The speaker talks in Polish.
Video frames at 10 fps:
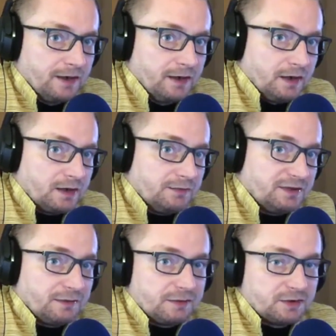Natomiast
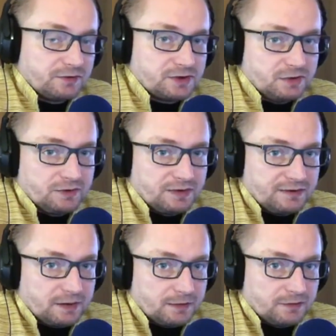mamy również Nowy
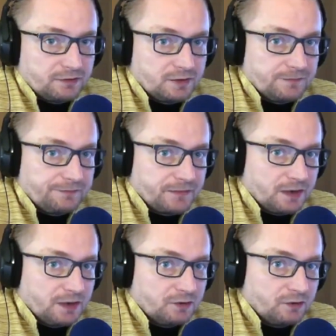Testament, w którym
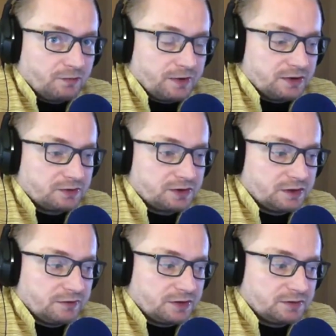Jezus powiedział, że
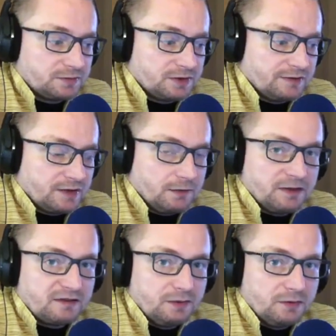największym przykazaniem
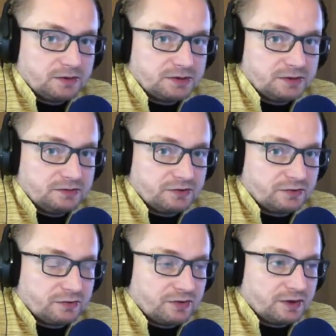jest miłość i w
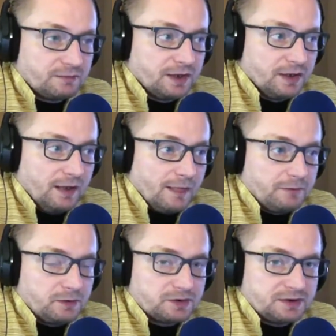związku z tym
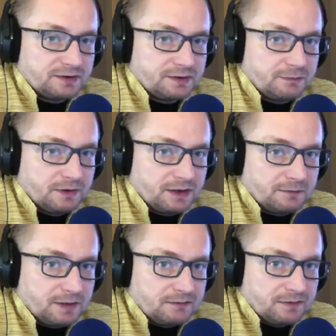miłość jest ponad
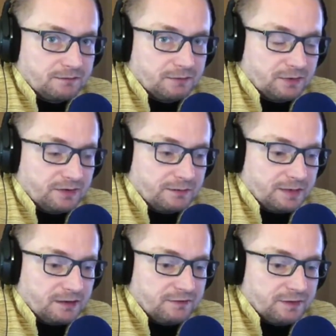prawem, poza
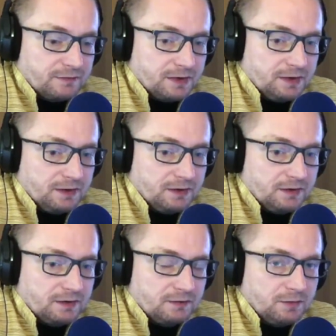prawem i
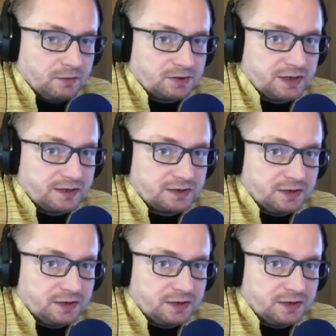miłosierdzie.